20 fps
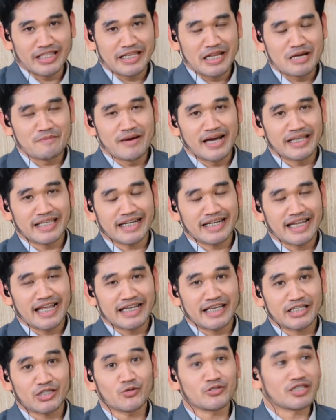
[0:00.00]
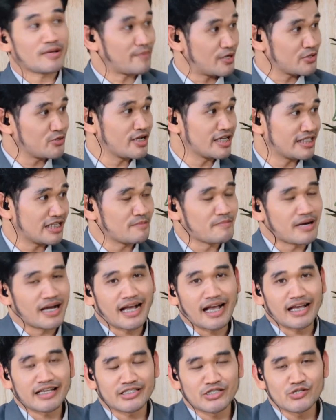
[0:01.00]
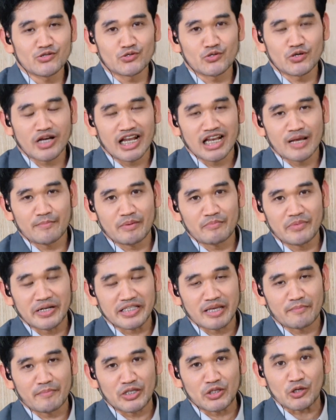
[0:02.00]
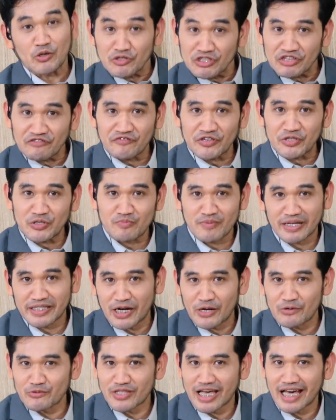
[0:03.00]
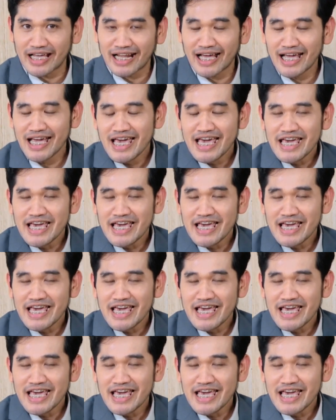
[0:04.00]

tidak banyak dan kita ucapkan juga terima kasih untuk Anda pemirsa Metro TV Sumatera Utara